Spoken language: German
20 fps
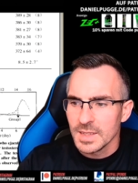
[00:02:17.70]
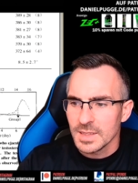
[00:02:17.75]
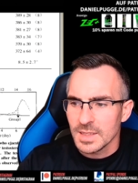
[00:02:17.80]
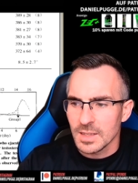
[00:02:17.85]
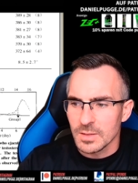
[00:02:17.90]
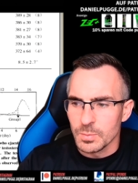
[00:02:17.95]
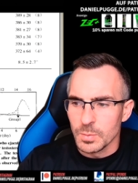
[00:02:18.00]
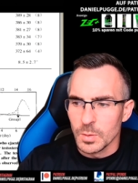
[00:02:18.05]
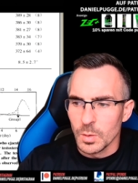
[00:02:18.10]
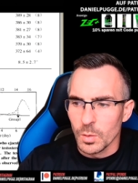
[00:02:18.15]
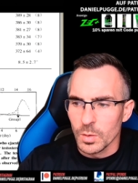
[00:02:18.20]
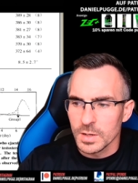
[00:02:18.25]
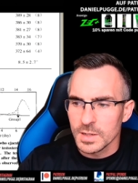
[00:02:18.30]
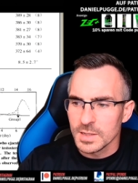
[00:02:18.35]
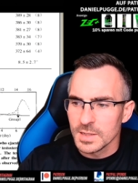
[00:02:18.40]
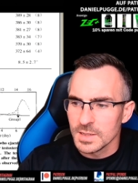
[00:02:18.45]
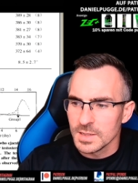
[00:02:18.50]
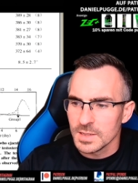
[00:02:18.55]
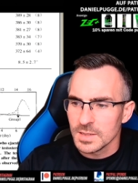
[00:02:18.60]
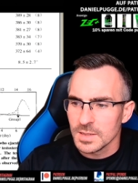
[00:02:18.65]
Das
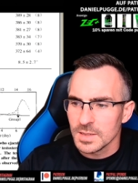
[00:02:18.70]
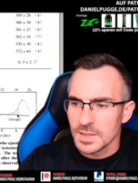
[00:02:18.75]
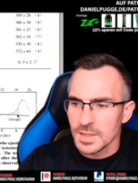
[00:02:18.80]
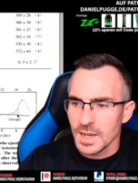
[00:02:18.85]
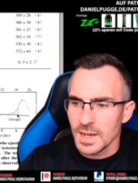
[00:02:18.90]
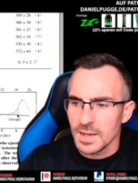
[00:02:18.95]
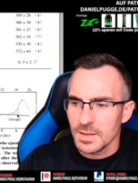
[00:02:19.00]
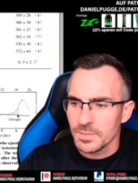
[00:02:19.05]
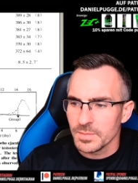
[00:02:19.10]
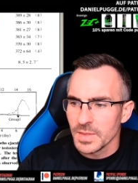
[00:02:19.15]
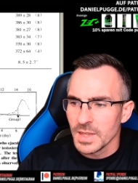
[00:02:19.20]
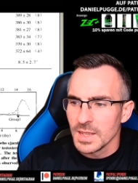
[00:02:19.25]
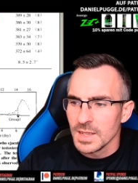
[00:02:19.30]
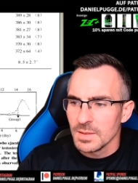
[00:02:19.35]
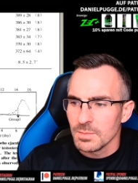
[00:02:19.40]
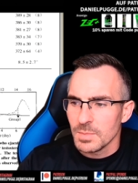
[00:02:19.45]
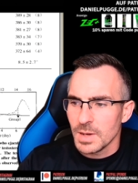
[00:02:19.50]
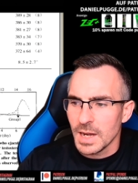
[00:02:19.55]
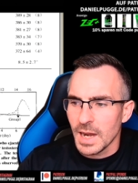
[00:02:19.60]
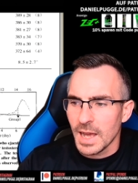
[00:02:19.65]
bedeutet, ja,
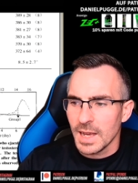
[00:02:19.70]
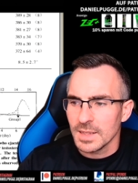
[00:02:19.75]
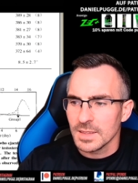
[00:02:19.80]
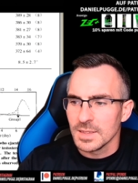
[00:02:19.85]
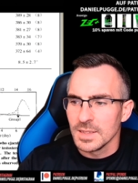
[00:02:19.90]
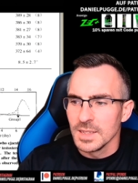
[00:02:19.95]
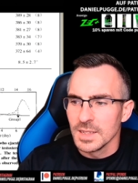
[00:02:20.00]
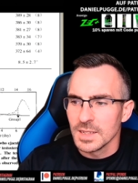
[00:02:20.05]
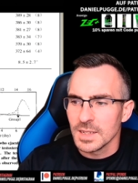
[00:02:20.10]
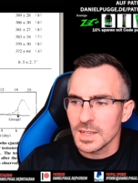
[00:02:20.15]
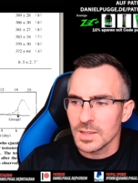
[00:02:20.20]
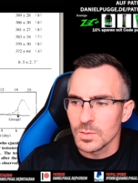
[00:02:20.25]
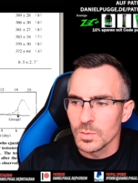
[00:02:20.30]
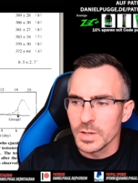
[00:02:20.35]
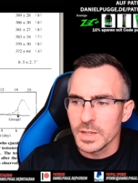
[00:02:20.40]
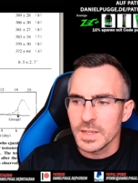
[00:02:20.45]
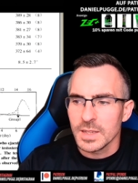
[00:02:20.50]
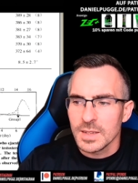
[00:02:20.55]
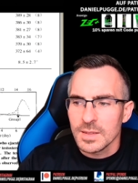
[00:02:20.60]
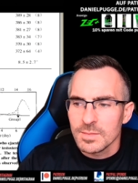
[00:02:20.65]
man hat hier
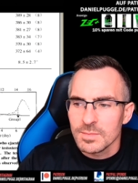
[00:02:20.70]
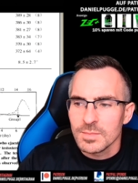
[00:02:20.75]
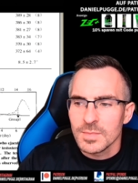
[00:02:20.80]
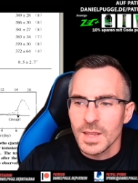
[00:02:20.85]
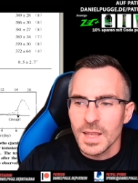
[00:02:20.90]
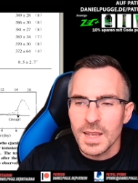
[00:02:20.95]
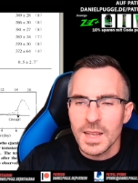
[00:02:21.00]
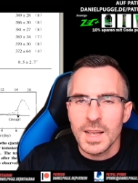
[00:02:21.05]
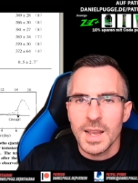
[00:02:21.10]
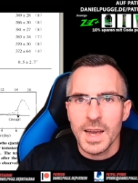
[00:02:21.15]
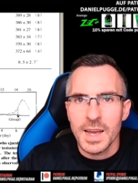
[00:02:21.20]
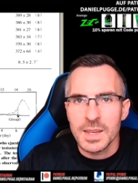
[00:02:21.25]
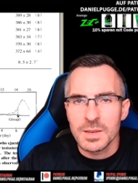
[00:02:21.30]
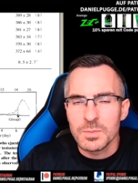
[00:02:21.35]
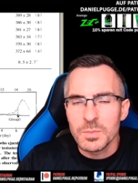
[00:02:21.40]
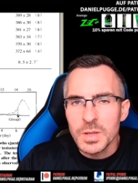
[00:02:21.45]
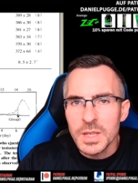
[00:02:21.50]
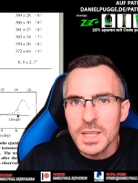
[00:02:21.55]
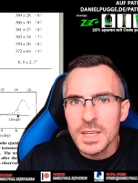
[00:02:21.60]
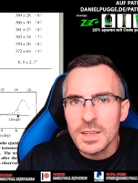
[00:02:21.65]
natürlich einen
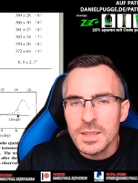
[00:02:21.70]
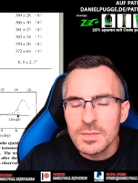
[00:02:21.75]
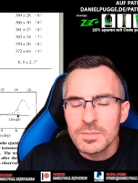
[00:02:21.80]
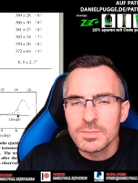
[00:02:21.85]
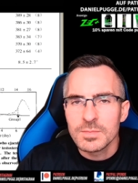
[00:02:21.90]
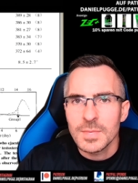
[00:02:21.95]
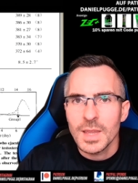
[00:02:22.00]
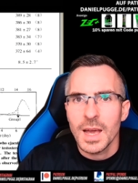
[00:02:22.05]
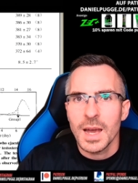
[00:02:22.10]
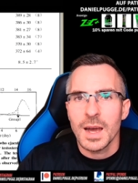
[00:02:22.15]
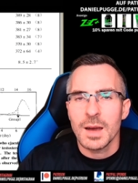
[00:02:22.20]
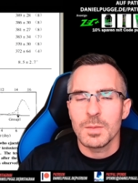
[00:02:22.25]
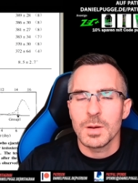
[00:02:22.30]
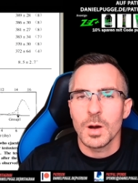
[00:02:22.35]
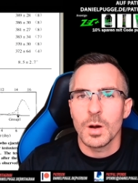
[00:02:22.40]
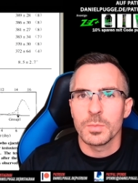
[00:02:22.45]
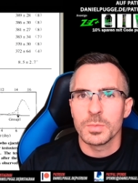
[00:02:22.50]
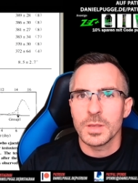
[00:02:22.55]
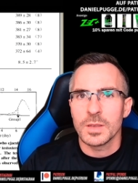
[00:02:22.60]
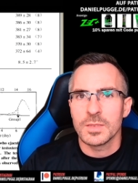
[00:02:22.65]
kleinen Peak,
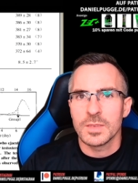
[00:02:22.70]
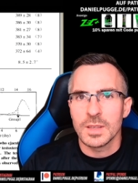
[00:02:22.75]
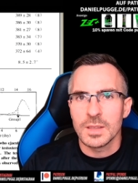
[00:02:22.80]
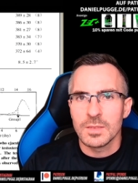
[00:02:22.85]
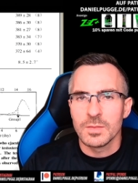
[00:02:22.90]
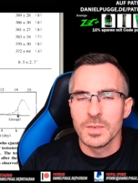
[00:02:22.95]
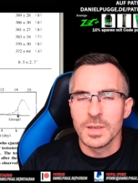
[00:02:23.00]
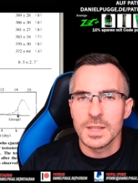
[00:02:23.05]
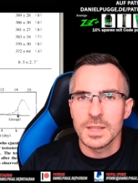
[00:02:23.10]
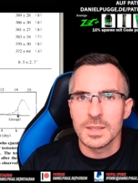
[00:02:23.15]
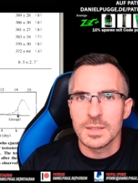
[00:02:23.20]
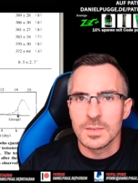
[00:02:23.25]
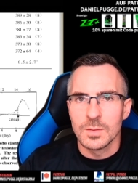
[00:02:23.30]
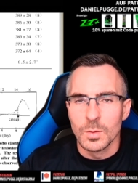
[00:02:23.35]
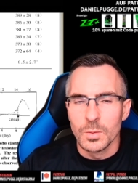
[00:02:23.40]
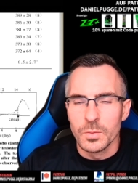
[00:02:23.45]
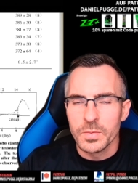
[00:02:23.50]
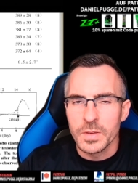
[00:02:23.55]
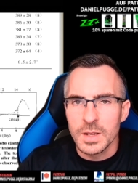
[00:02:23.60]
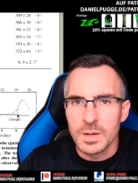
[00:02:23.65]
aber ob das jetzt wirklich
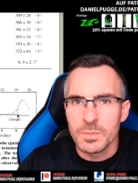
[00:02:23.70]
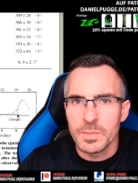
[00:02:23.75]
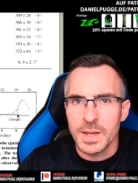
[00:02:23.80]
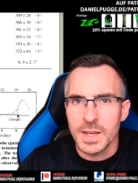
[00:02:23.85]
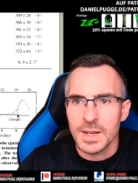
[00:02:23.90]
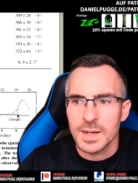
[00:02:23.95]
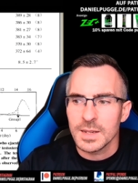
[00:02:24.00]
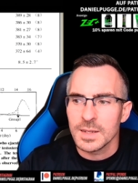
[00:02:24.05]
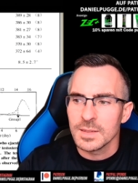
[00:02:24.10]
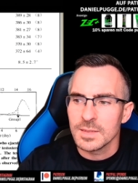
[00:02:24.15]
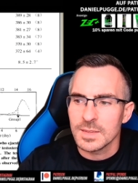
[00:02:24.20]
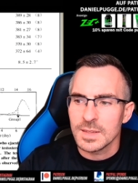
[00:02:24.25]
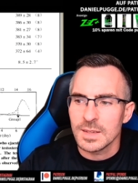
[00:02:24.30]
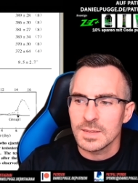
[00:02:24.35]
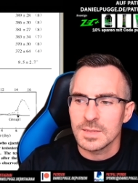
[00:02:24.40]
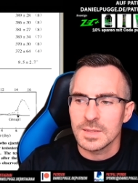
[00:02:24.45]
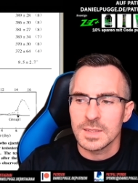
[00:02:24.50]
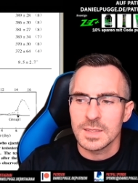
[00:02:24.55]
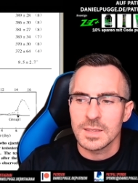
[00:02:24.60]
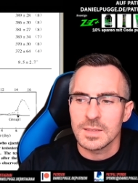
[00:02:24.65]
so viel mehr ist,
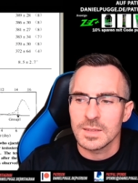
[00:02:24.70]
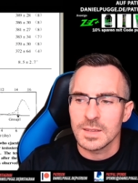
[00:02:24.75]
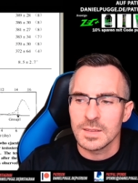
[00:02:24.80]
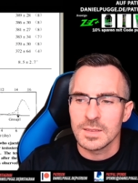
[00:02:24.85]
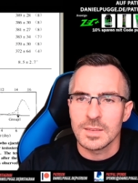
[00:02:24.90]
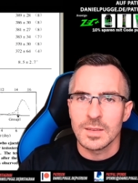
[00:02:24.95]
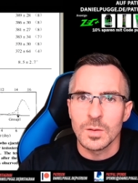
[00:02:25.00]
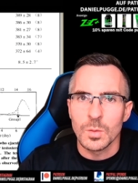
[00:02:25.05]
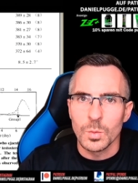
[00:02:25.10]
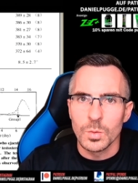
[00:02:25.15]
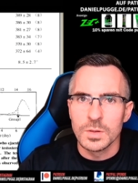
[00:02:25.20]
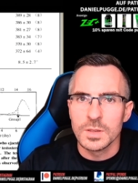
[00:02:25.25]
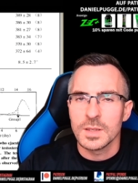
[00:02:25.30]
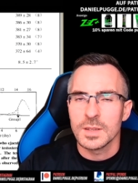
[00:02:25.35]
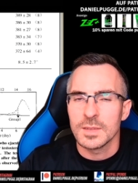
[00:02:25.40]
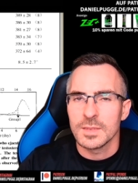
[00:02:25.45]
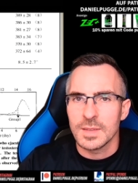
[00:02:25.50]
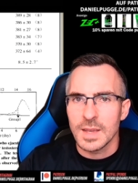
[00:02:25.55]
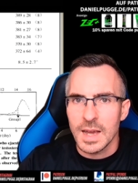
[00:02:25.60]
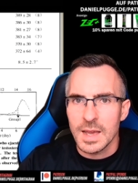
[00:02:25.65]
dass sich das Ganze lohnt,
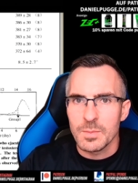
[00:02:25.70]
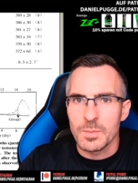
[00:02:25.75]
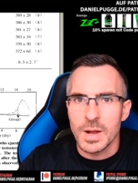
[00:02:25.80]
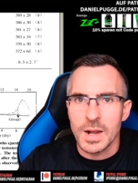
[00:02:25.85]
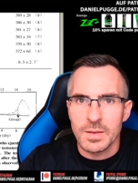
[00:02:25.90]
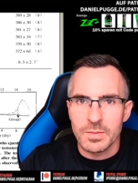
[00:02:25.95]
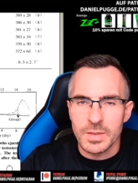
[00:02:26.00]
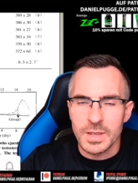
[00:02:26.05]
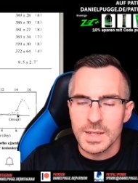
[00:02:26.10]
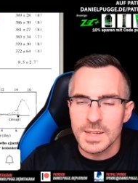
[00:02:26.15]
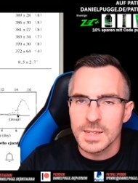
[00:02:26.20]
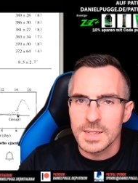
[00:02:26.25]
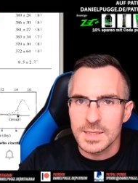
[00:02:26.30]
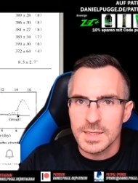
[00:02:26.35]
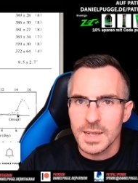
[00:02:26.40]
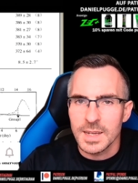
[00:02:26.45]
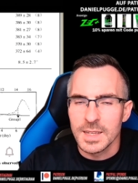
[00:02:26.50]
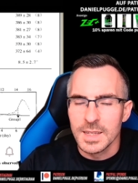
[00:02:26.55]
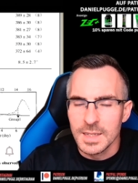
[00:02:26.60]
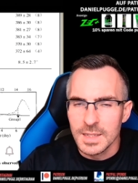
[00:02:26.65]
sei mal wirklich
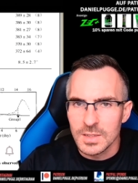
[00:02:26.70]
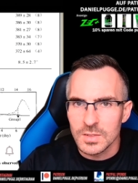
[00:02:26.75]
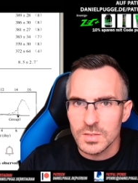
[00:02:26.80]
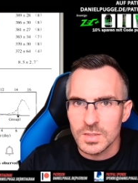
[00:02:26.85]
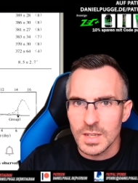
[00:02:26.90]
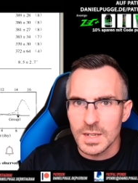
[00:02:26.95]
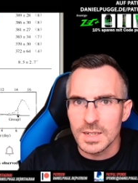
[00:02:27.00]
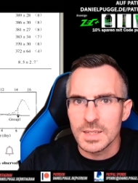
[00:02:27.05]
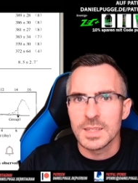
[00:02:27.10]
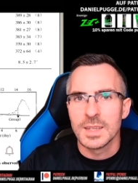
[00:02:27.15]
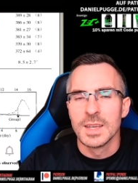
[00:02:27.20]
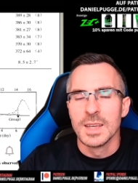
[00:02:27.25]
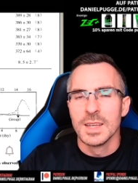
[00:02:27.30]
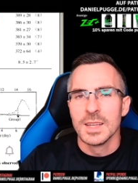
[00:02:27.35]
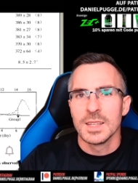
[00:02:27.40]
dahingestellt.